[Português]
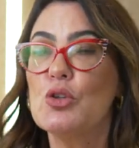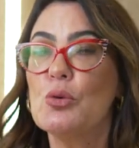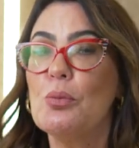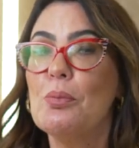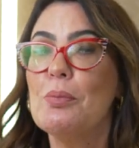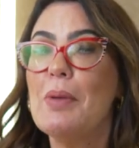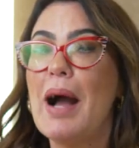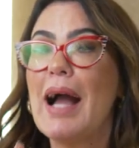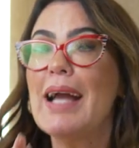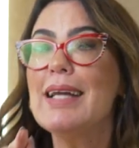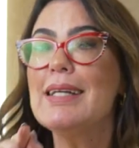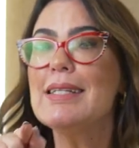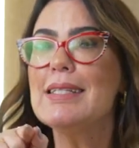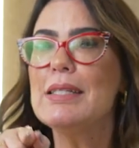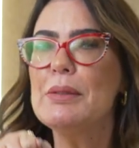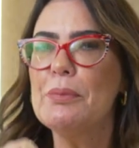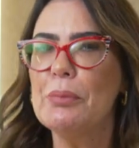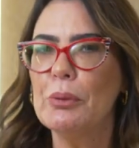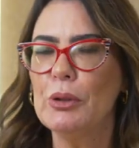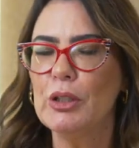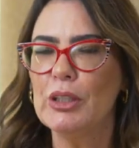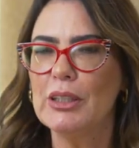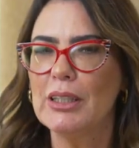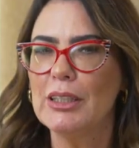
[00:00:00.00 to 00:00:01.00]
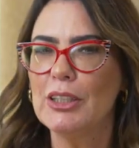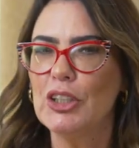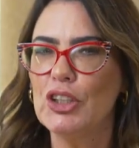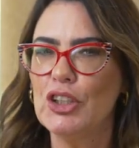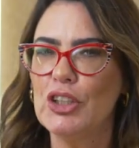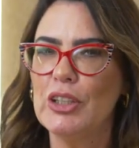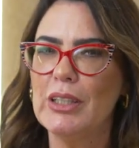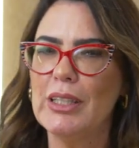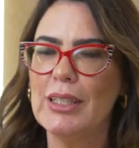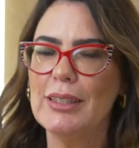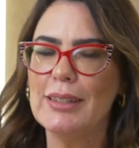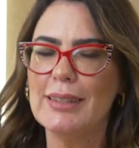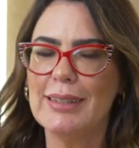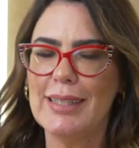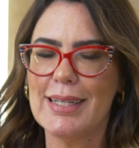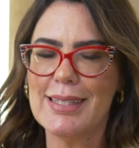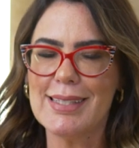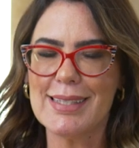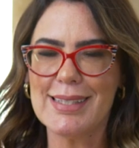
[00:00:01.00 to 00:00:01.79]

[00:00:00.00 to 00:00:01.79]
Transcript: o mais importante deles é a